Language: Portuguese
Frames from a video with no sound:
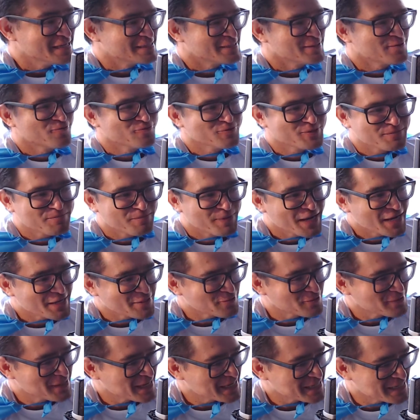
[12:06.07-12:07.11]
Tem uns
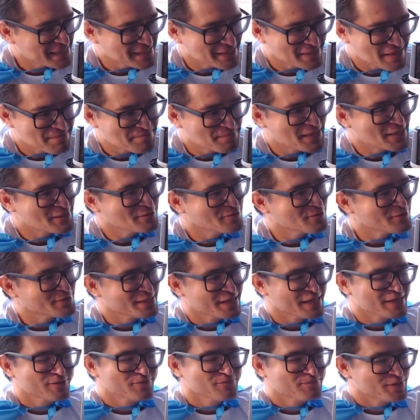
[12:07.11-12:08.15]
bairros lá que era é
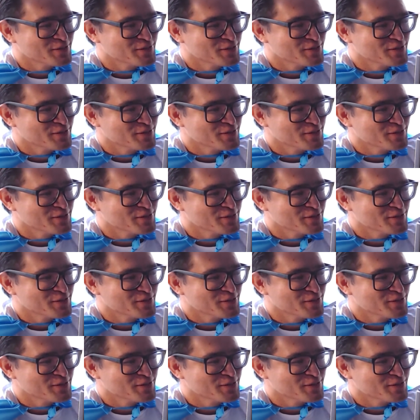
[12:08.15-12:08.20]
abandonado